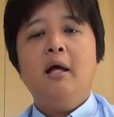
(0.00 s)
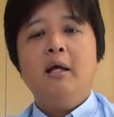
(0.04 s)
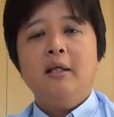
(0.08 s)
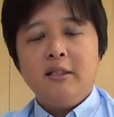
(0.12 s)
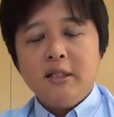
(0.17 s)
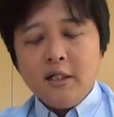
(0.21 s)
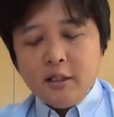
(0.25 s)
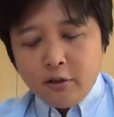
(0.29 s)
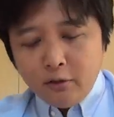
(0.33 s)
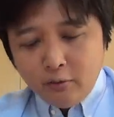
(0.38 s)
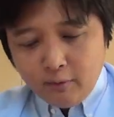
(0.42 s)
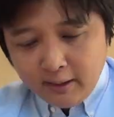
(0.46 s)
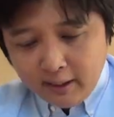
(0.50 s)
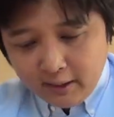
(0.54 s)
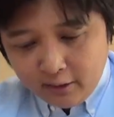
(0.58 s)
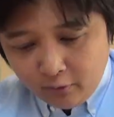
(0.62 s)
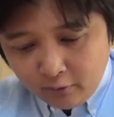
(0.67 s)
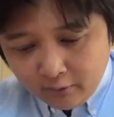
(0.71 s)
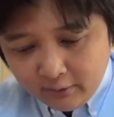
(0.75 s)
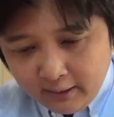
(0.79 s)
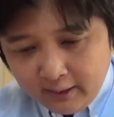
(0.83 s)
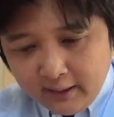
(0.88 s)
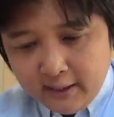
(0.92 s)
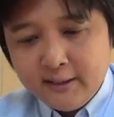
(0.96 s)
じゃあ今日はね、
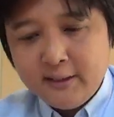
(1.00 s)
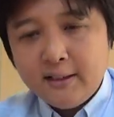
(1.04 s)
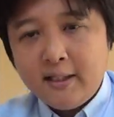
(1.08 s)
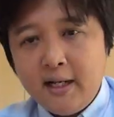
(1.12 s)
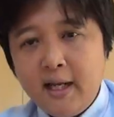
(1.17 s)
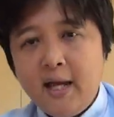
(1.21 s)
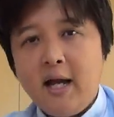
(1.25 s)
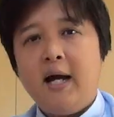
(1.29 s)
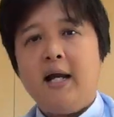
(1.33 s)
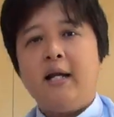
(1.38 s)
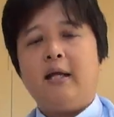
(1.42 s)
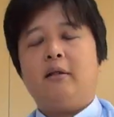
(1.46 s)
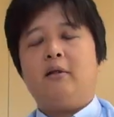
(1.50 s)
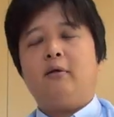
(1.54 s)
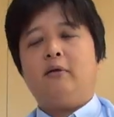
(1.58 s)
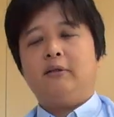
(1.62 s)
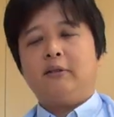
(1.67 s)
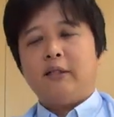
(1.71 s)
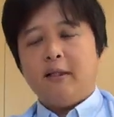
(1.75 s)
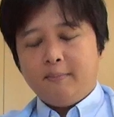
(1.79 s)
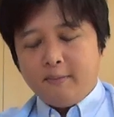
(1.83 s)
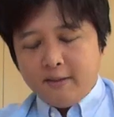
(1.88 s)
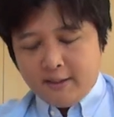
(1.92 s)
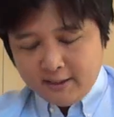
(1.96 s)
こんな感じでね、ありがとう
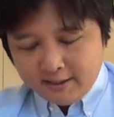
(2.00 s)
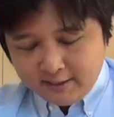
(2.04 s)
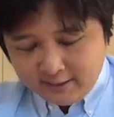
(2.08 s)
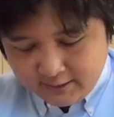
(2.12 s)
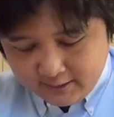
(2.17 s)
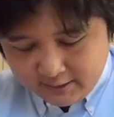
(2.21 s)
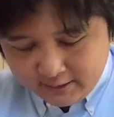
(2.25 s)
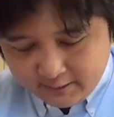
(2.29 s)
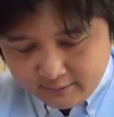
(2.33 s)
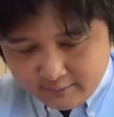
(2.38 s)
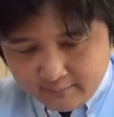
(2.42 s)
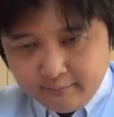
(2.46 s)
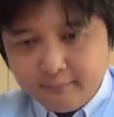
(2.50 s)
ございます。